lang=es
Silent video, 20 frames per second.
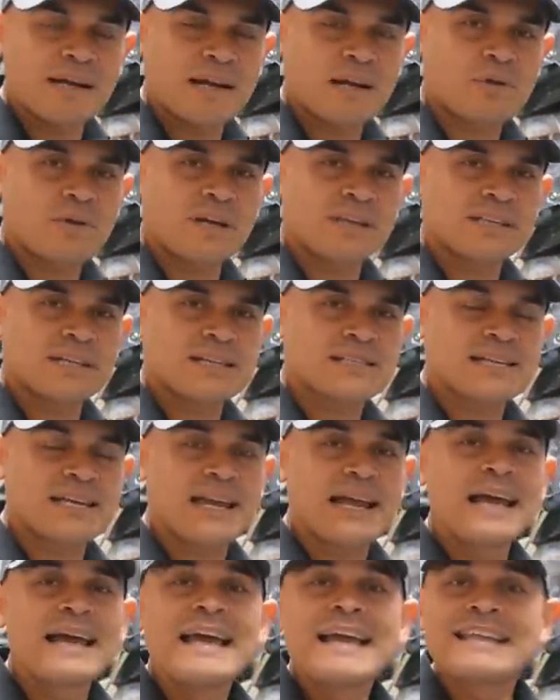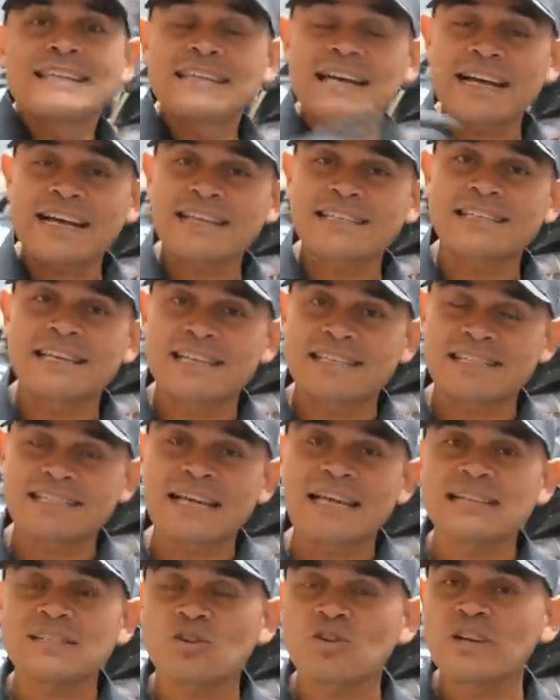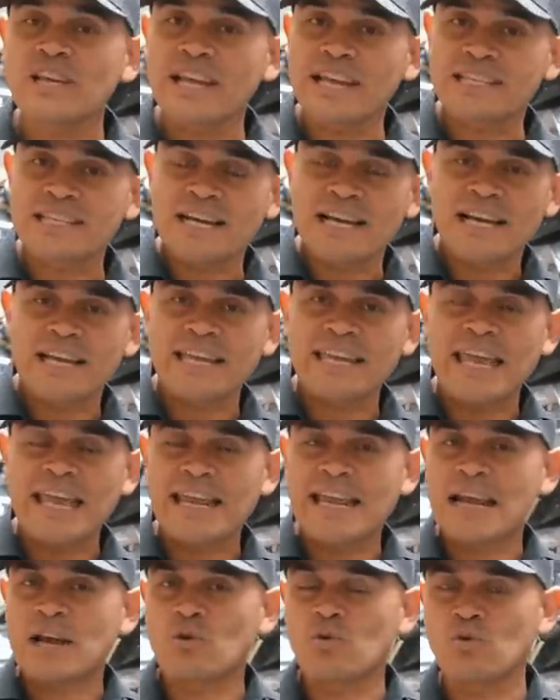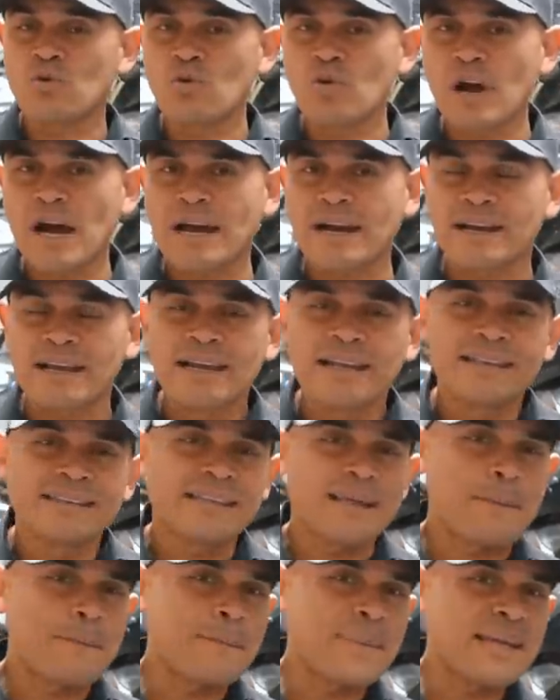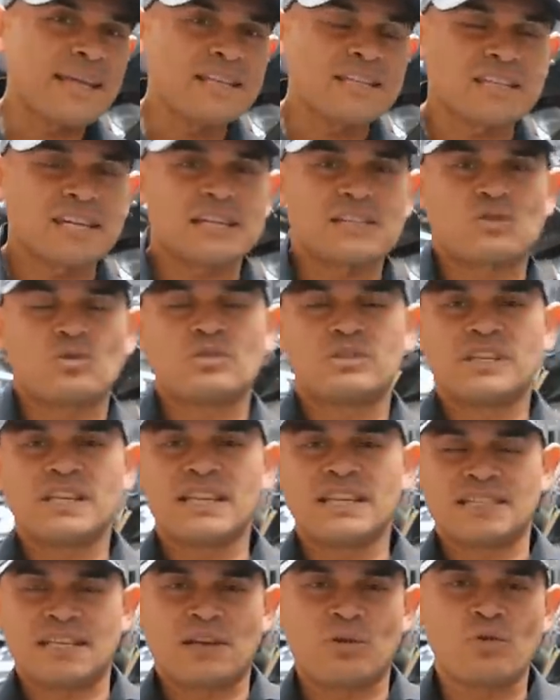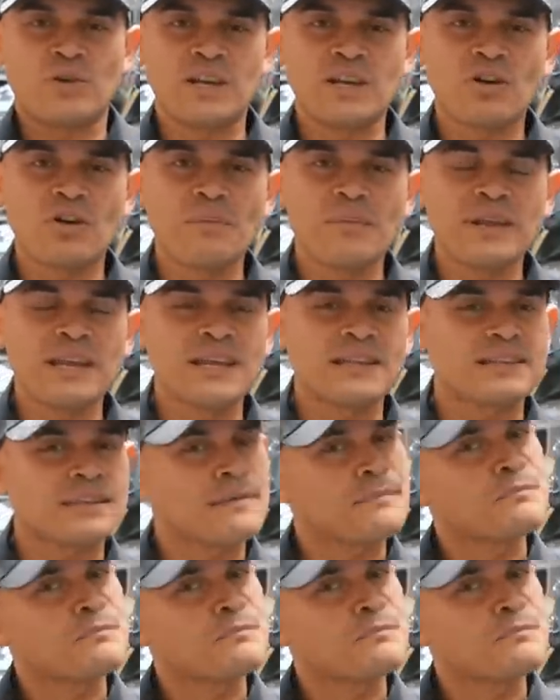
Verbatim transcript: la rueda trasera, ya que si estás con ella y en algún lugar te pinchas o tienes algún inconveniente,